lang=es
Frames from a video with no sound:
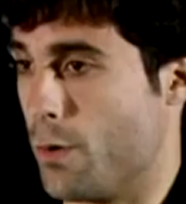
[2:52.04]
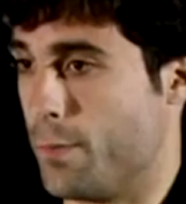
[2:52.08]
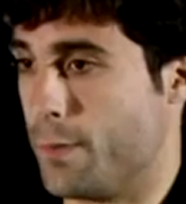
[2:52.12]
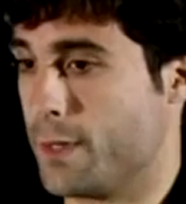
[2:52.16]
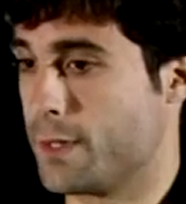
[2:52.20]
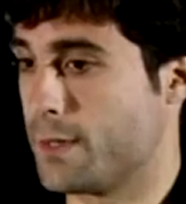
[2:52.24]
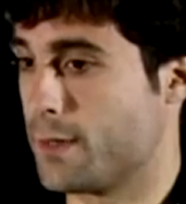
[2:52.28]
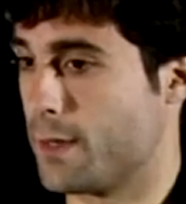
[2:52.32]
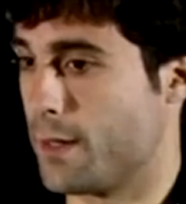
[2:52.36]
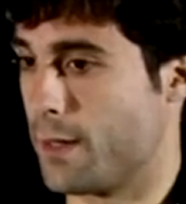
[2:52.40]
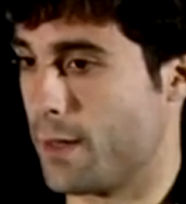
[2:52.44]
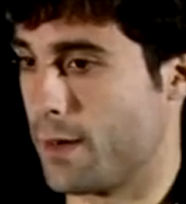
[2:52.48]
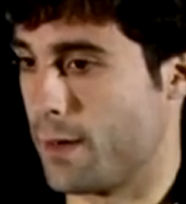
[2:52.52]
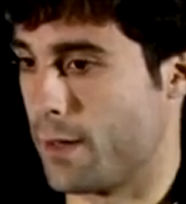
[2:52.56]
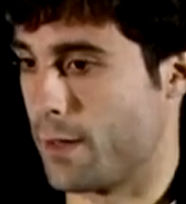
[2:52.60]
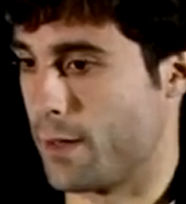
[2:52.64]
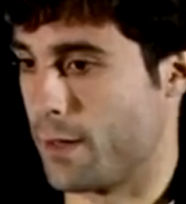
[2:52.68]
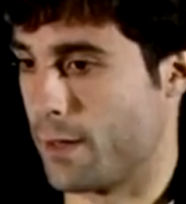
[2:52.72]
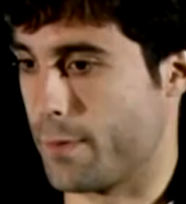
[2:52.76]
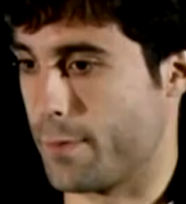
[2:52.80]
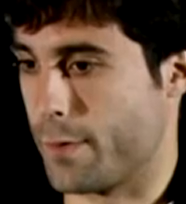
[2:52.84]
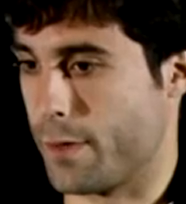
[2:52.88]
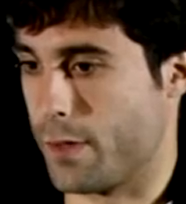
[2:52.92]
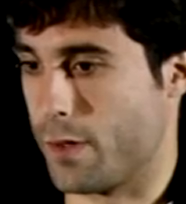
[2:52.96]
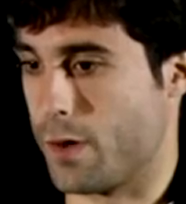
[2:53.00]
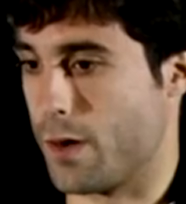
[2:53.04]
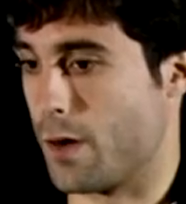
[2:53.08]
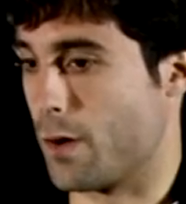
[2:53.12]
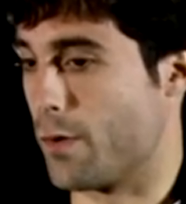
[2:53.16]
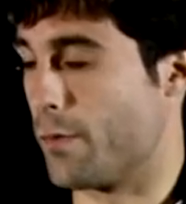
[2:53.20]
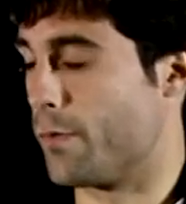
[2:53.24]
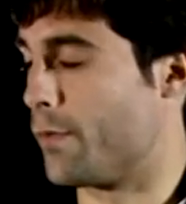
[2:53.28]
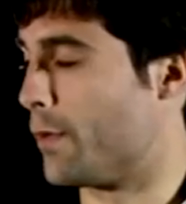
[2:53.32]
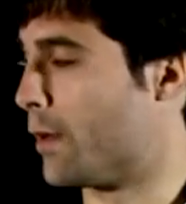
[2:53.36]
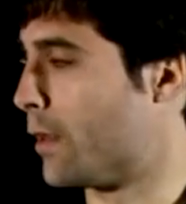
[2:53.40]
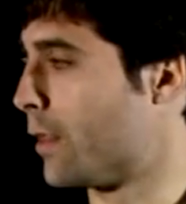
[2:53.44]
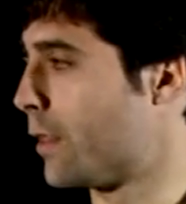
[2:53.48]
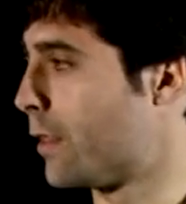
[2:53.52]
el míster eh, me dio la
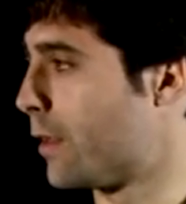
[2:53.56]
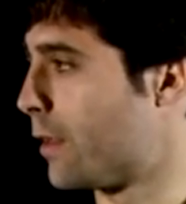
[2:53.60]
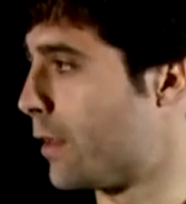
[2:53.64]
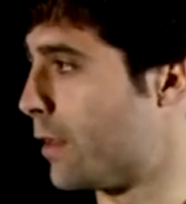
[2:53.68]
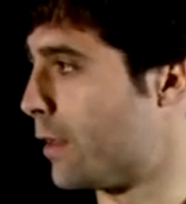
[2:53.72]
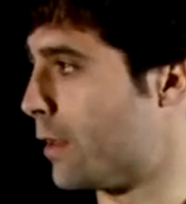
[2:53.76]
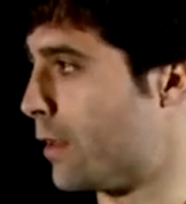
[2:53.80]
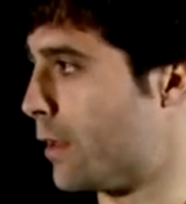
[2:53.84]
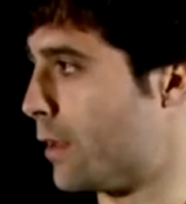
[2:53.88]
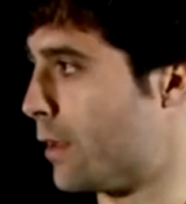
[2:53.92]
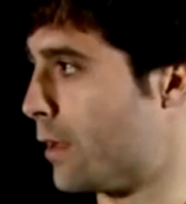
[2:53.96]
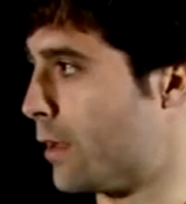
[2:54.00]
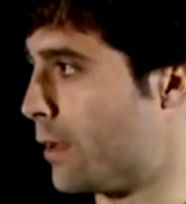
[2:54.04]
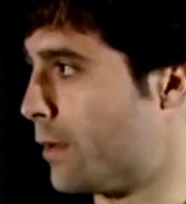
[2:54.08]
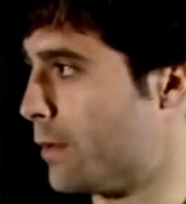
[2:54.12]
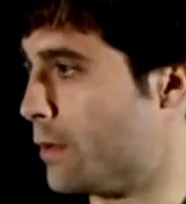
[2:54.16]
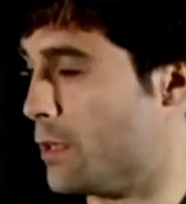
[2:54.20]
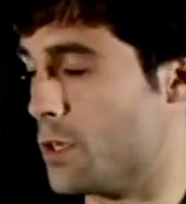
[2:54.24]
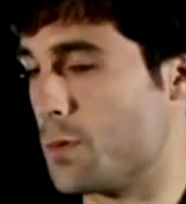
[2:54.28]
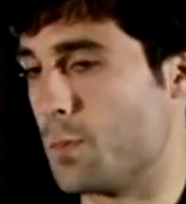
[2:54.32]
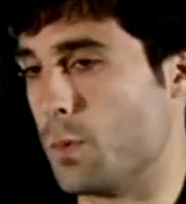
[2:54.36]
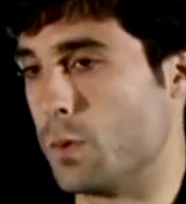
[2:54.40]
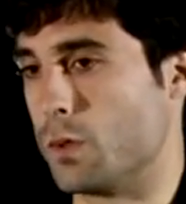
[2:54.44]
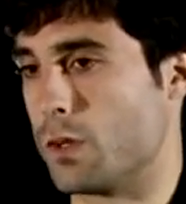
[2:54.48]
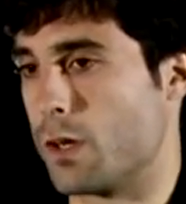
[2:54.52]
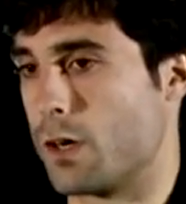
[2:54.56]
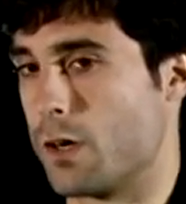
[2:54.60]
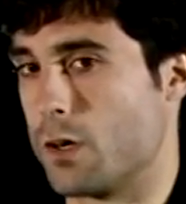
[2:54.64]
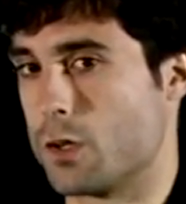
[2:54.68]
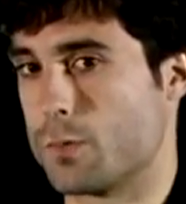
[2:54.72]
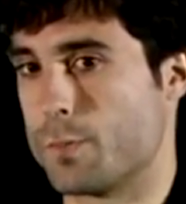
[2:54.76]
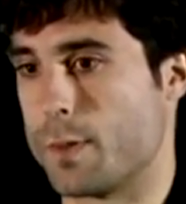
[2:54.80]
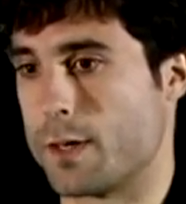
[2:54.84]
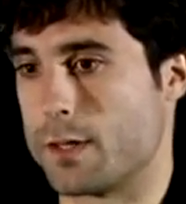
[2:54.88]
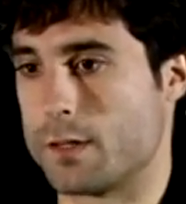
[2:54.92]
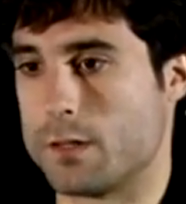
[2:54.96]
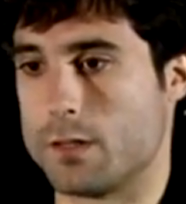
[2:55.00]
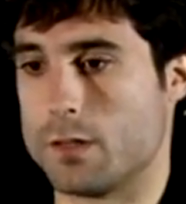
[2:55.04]
confianza de disputar los
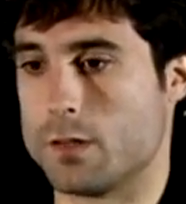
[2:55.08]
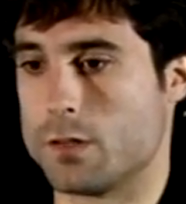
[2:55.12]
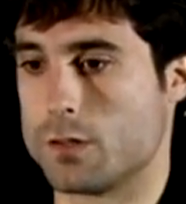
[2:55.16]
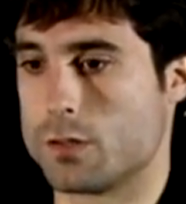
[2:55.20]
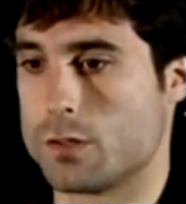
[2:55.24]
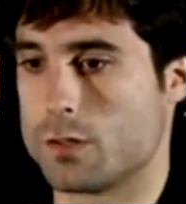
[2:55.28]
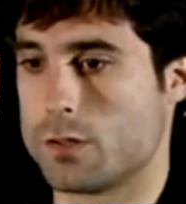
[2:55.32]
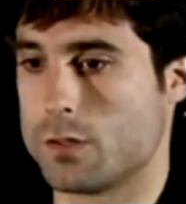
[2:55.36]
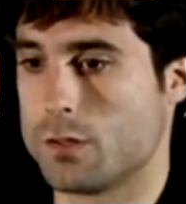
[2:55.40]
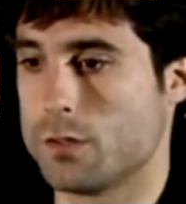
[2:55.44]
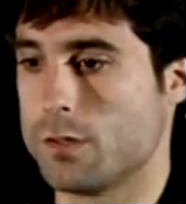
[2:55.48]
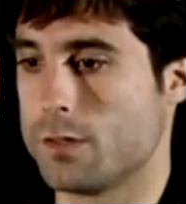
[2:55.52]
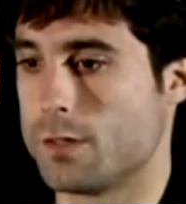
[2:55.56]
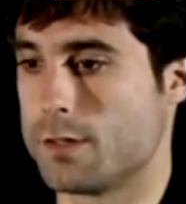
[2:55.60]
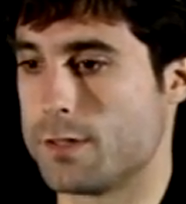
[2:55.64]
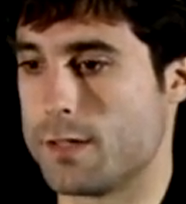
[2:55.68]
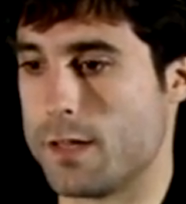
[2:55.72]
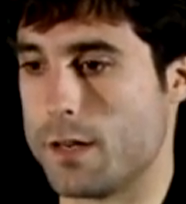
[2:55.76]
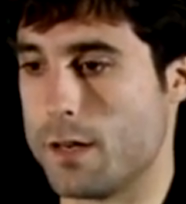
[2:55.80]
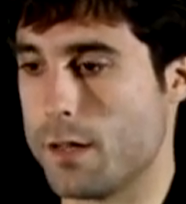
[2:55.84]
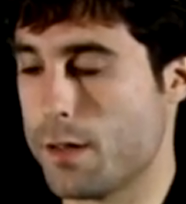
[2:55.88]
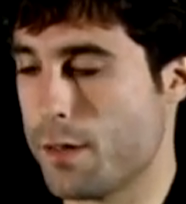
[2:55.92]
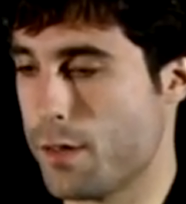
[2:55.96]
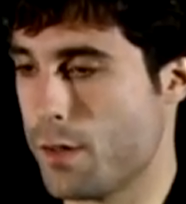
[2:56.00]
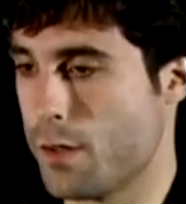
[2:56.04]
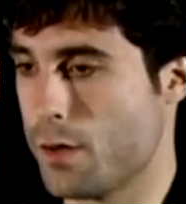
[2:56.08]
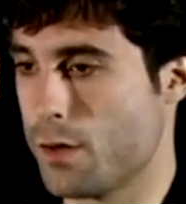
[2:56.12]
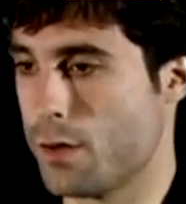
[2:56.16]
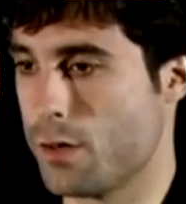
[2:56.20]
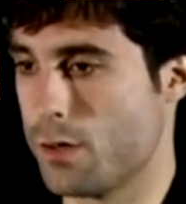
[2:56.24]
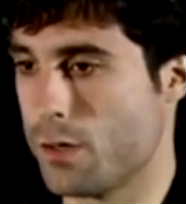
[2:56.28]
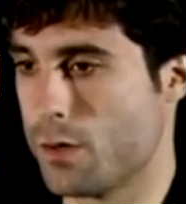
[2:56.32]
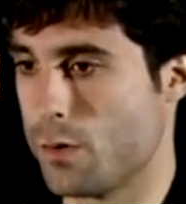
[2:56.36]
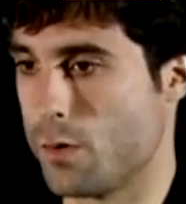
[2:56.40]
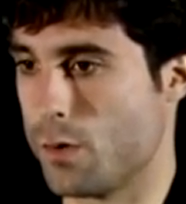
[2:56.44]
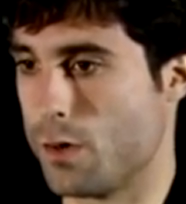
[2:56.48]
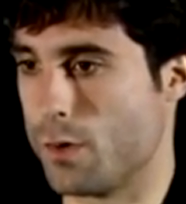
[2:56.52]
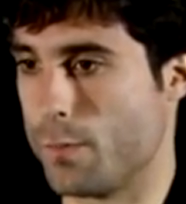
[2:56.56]
partidos desde inicio, he
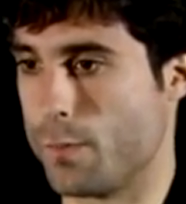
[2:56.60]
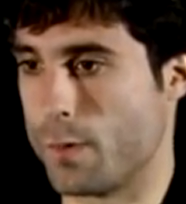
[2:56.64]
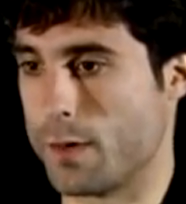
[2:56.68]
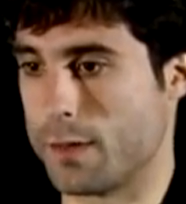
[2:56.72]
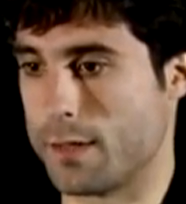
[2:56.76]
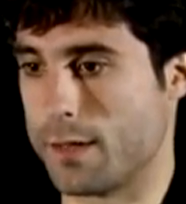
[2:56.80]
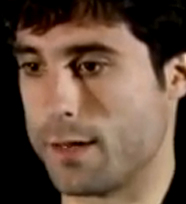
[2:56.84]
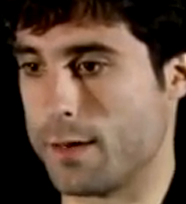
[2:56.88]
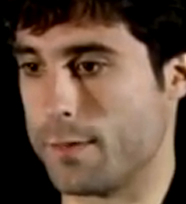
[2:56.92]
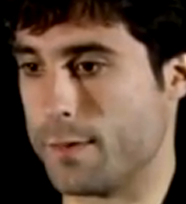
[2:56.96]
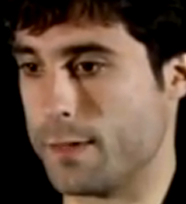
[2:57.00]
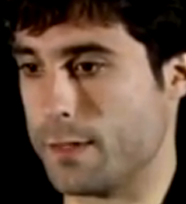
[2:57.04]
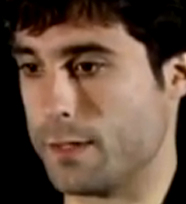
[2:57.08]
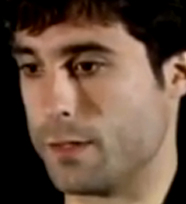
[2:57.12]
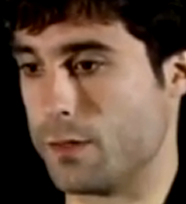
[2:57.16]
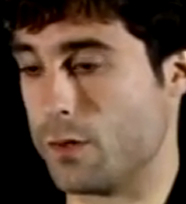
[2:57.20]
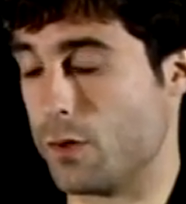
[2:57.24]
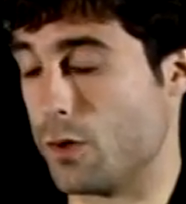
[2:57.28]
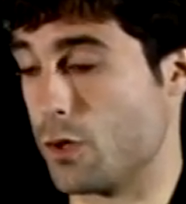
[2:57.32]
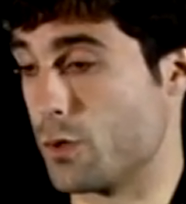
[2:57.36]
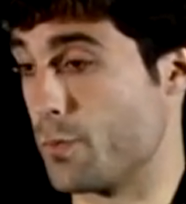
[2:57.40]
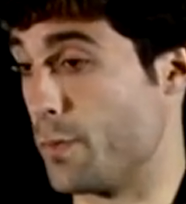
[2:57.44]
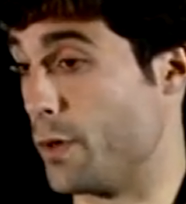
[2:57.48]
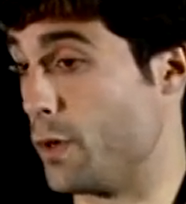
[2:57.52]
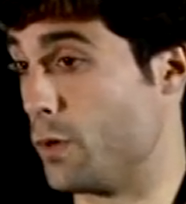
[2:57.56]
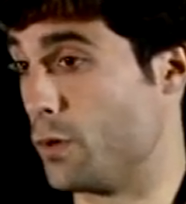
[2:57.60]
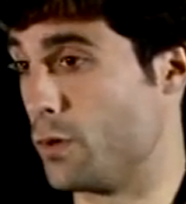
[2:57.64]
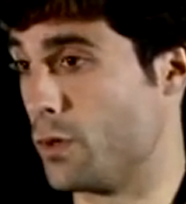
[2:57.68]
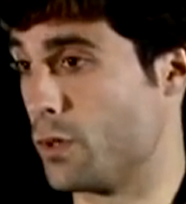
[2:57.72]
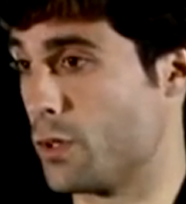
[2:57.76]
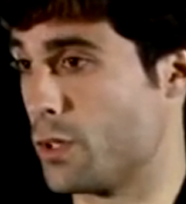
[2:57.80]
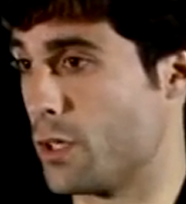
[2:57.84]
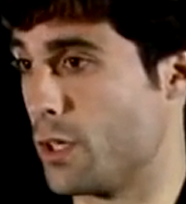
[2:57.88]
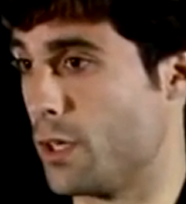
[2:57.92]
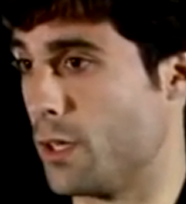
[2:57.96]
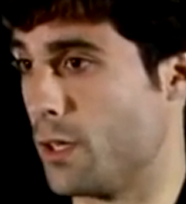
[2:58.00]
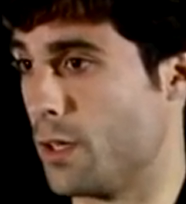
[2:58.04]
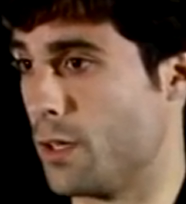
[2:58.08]
jugado prácticamente todos los
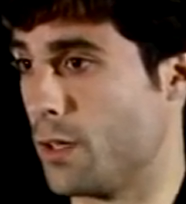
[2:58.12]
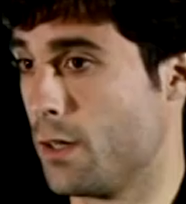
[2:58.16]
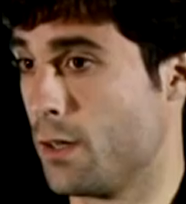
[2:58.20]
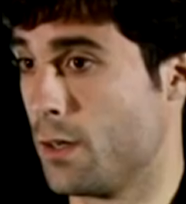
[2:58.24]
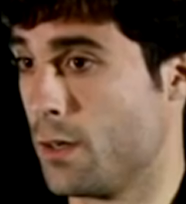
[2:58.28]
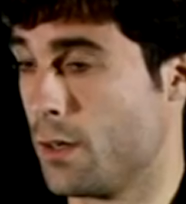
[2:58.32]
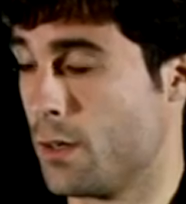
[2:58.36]
minutos y,